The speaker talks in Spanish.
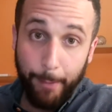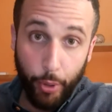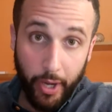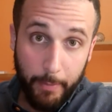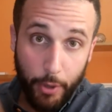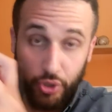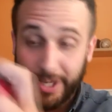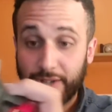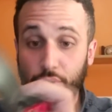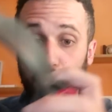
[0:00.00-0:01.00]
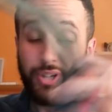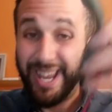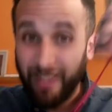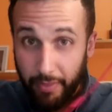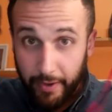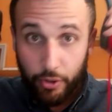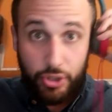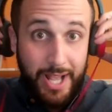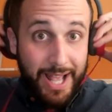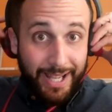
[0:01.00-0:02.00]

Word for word: a ponerme los cascos y deciros